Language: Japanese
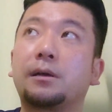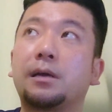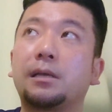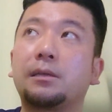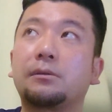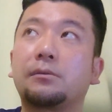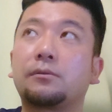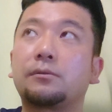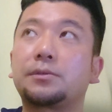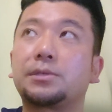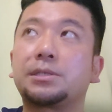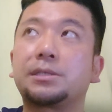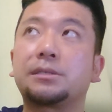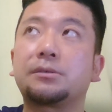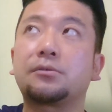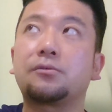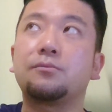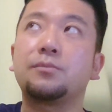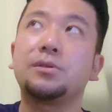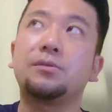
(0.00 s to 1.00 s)
半島の自
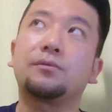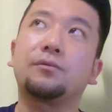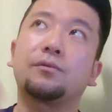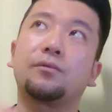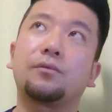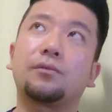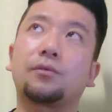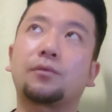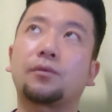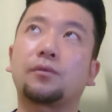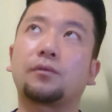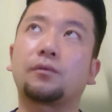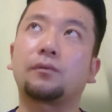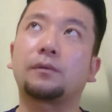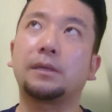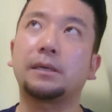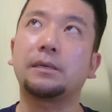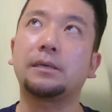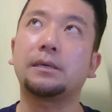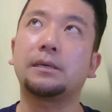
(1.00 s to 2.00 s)
然を見るということ
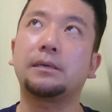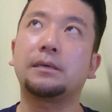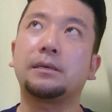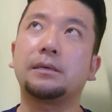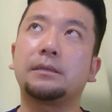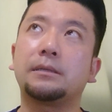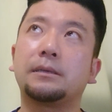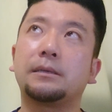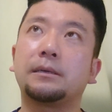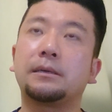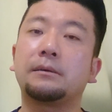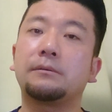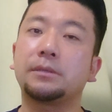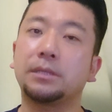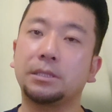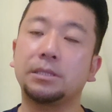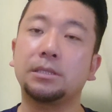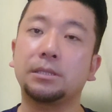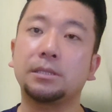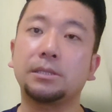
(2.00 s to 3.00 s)
で行ってね
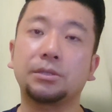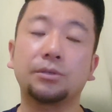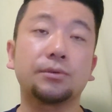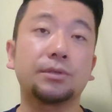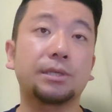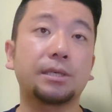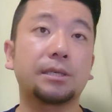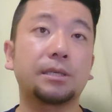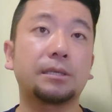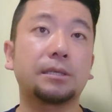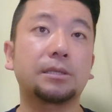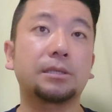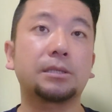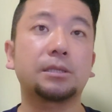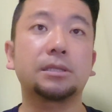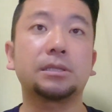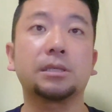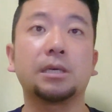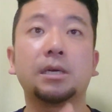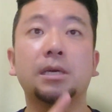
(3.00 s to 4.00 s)
私自身は正直な
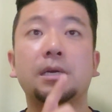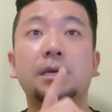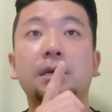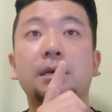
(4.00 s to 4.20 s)
話、